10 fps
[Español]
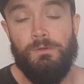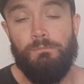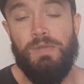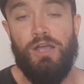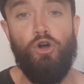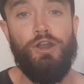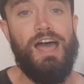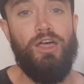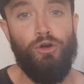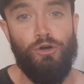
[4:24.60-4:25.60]

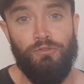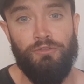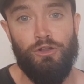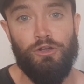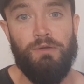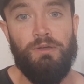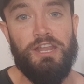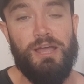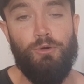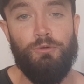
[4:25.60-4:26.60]
mejorado de lo que
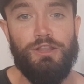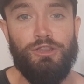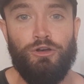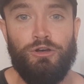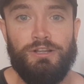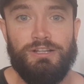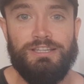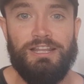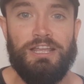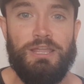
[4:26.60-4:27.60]
veníamos viendo
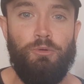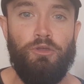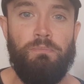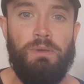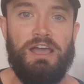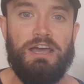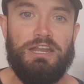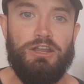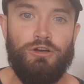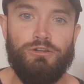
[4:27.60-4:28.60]
del equipo de
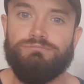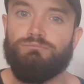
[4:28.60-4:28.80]
Pellegrino,